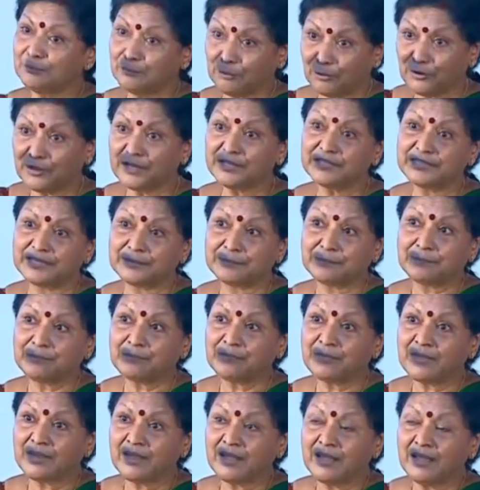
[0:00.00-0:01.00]
நான் போயிருந்தேன்
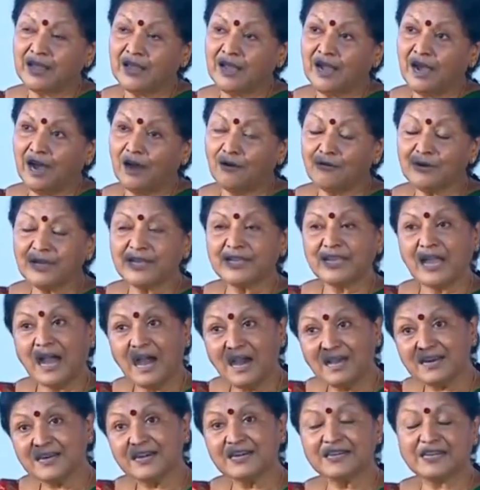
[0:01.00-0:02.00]
அவங்க
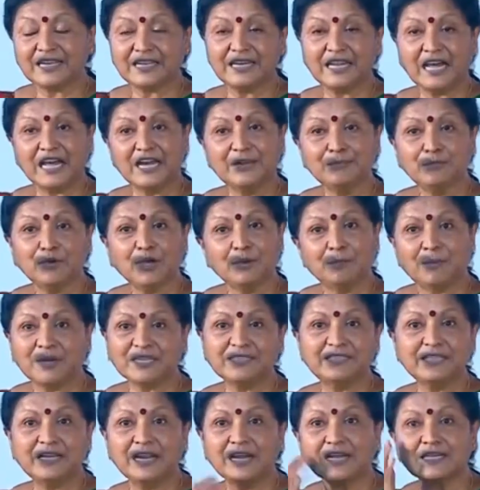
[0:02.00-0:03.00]
யார்கிட்ட என்னை
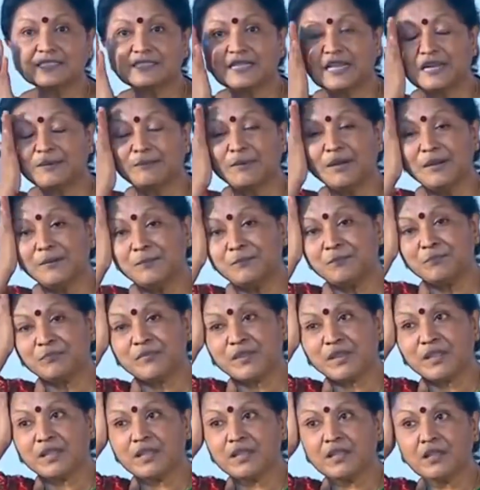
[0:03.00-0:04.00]
அறிமுகப்படுத்தினாங்க தெரியுமா
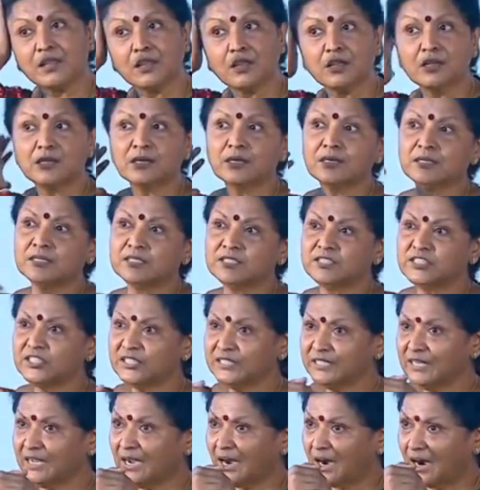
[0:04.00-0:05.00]

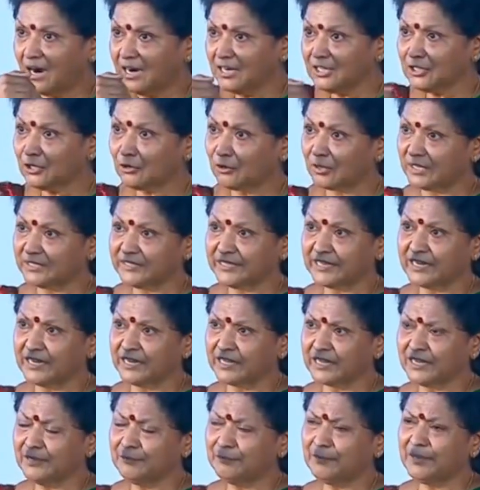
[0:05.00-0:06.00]
சின்ன ஆண்
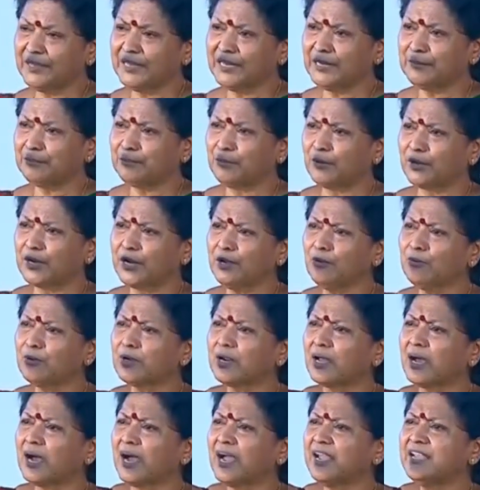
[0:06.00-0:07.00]
குழந்தைகளுக்கு மீறி போன
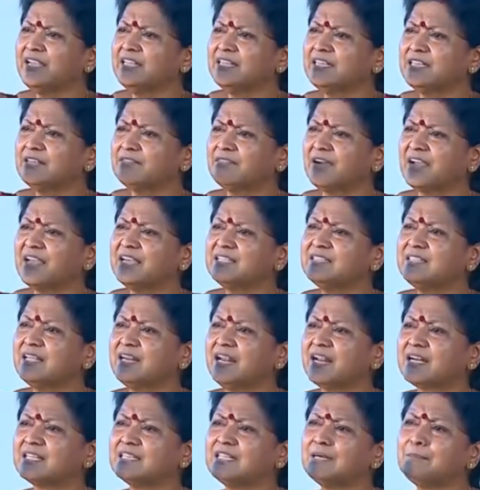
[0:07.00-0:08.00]
ஒரு ஐந்து
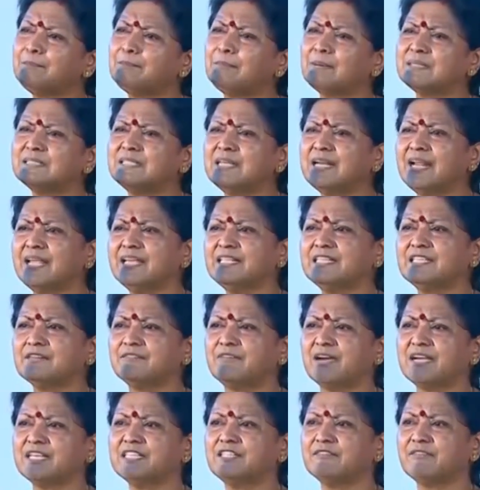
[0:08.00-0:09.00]
வயதிலிருந்து பதினைந்து
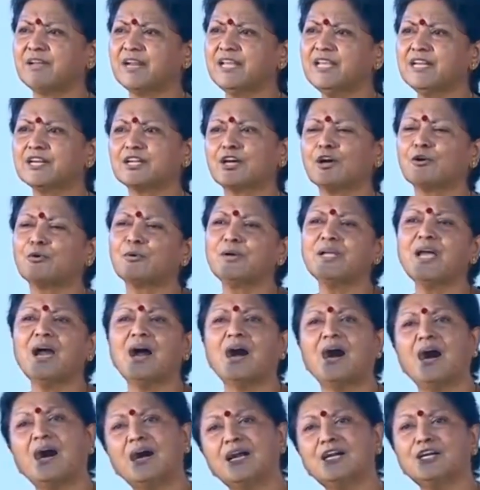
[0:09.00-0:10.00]
வயது வரை இருக்கக்கூடிய
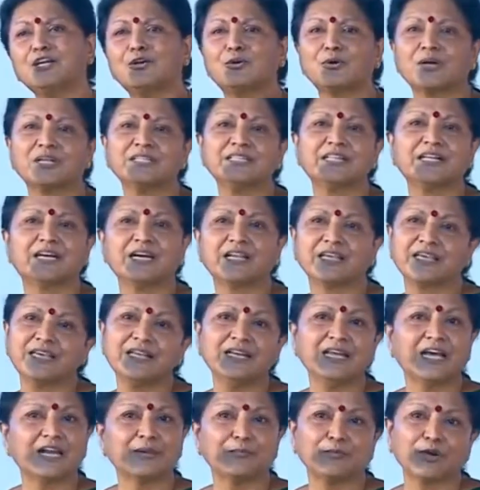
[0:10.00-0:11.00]
ஆண் குழந்தைகளுக்கு
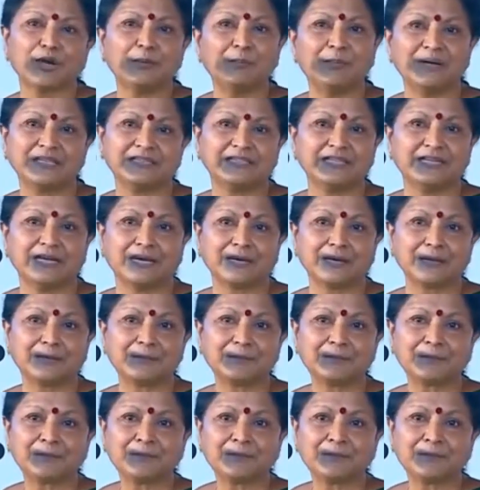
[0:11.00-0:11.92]
என்ன அறிமுகப்படுத்தினாங்க